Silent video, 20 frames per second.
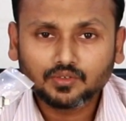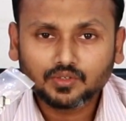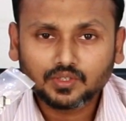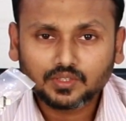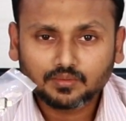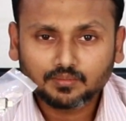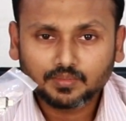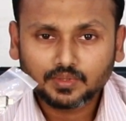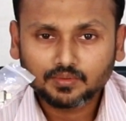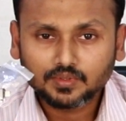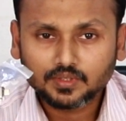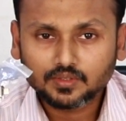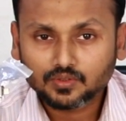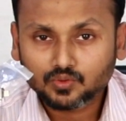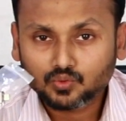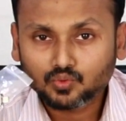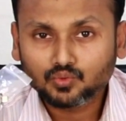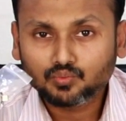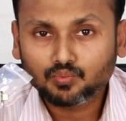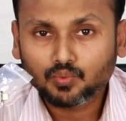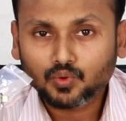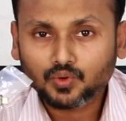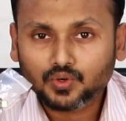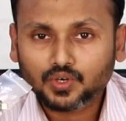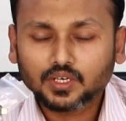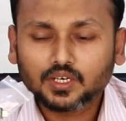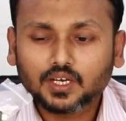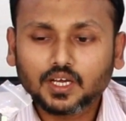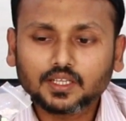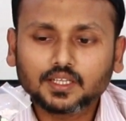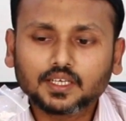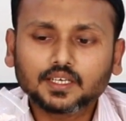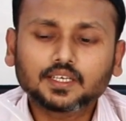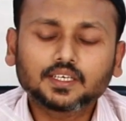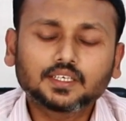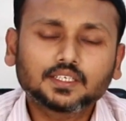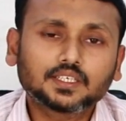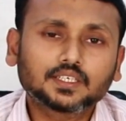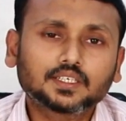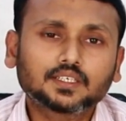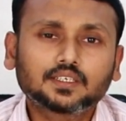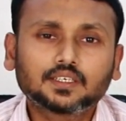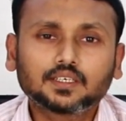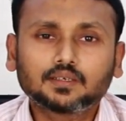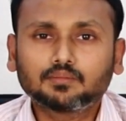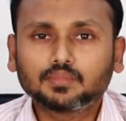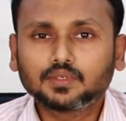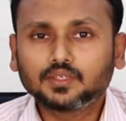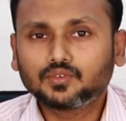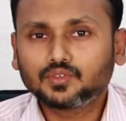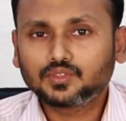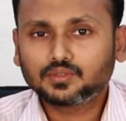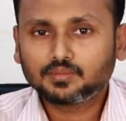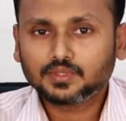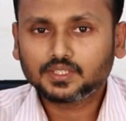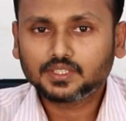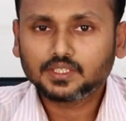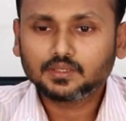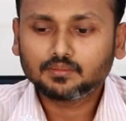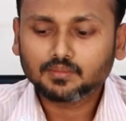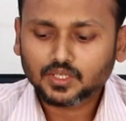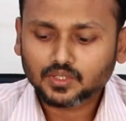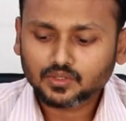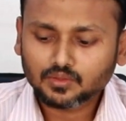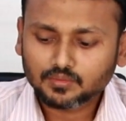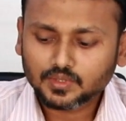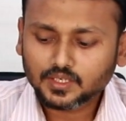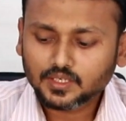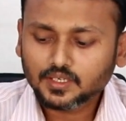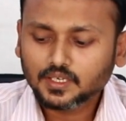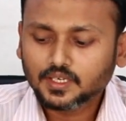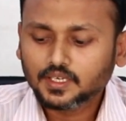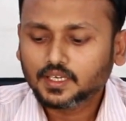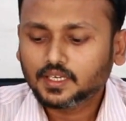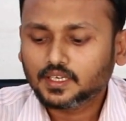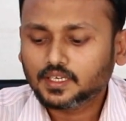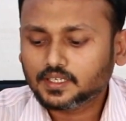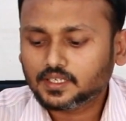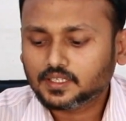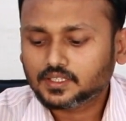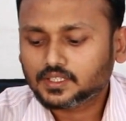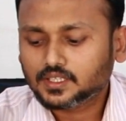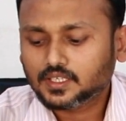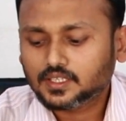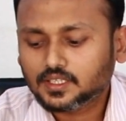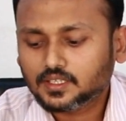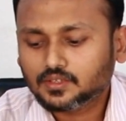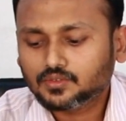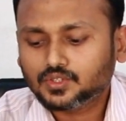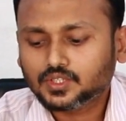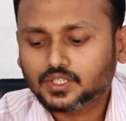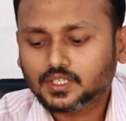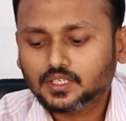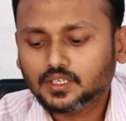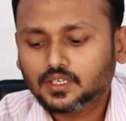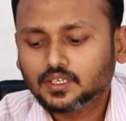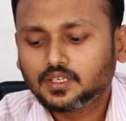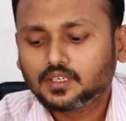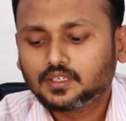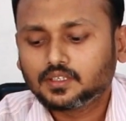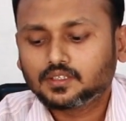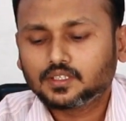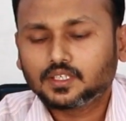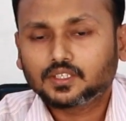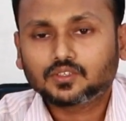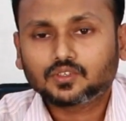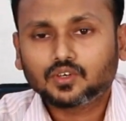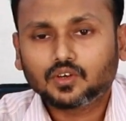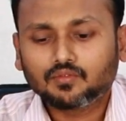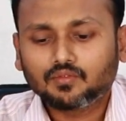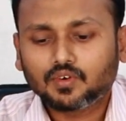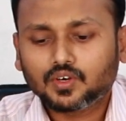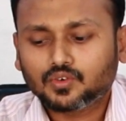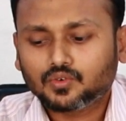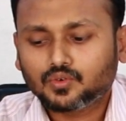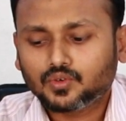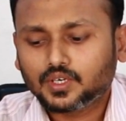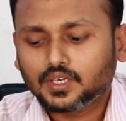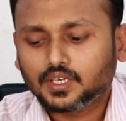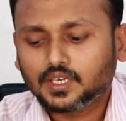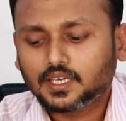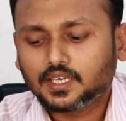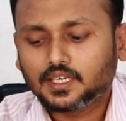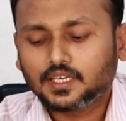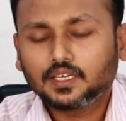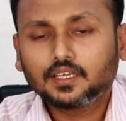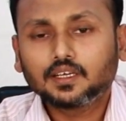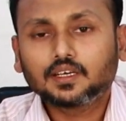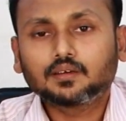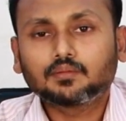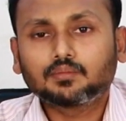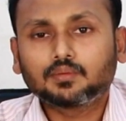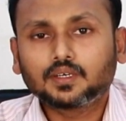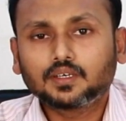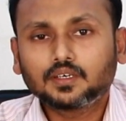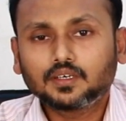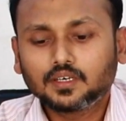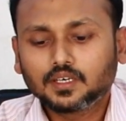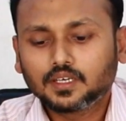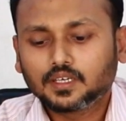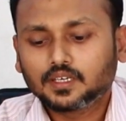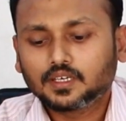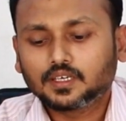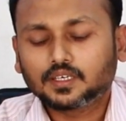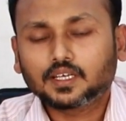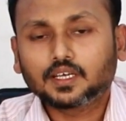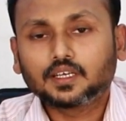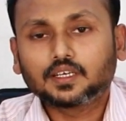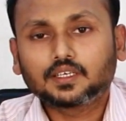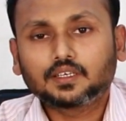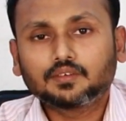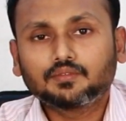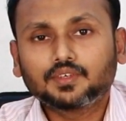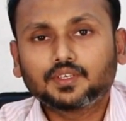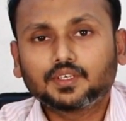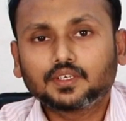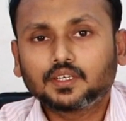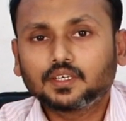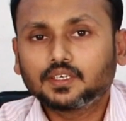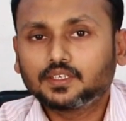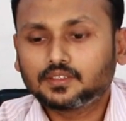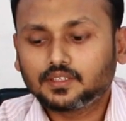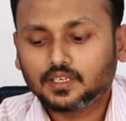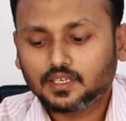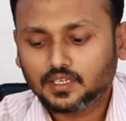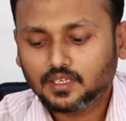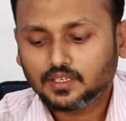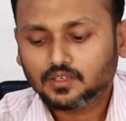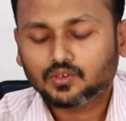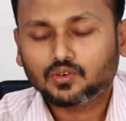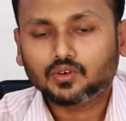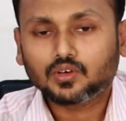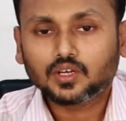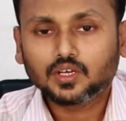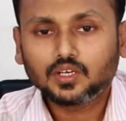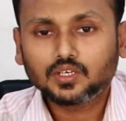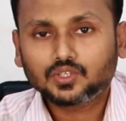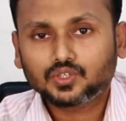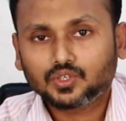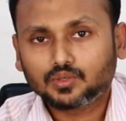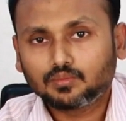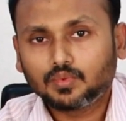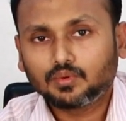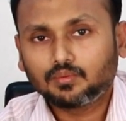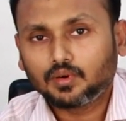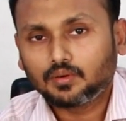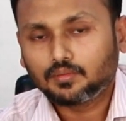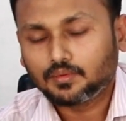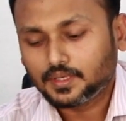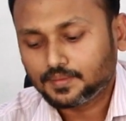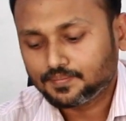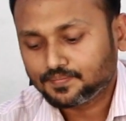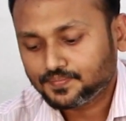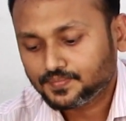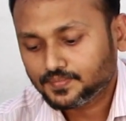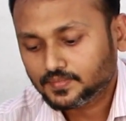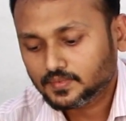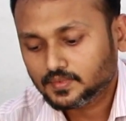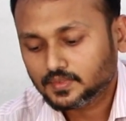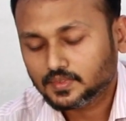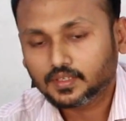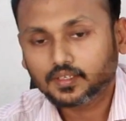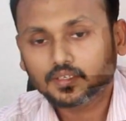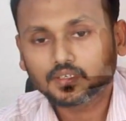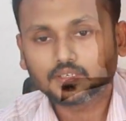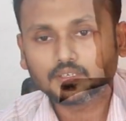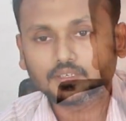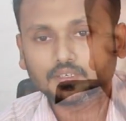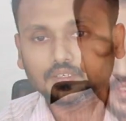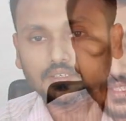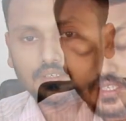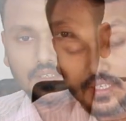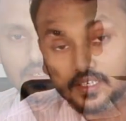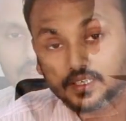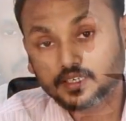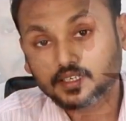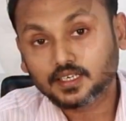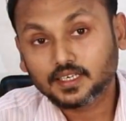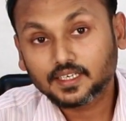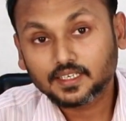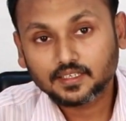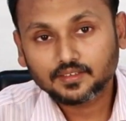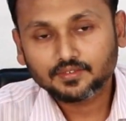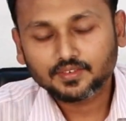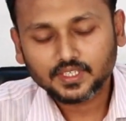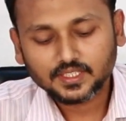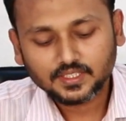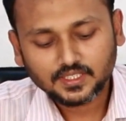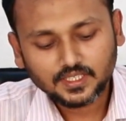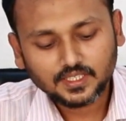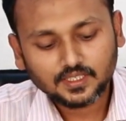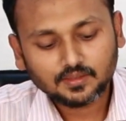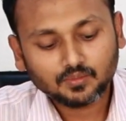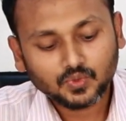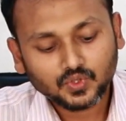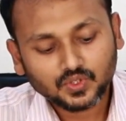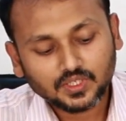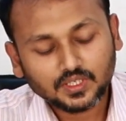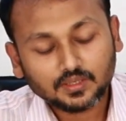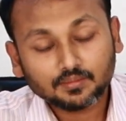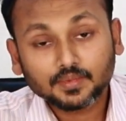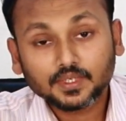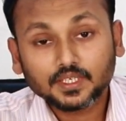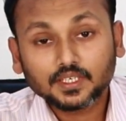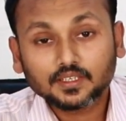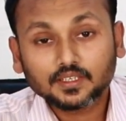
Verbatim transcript: ইউএসবি টু পোর্টটা না থাকে সেক্ষেত্রে আপনি ইউএসবি সির মাধ্যমে এটার সাথে হচ্ছে জাস্ট কনভার্ট করে নিলেই আপনার কানেক্টিভিটিটা ইজিলি করা সম্ভব হবে এই ডিভাইসের মধ্যে আপনি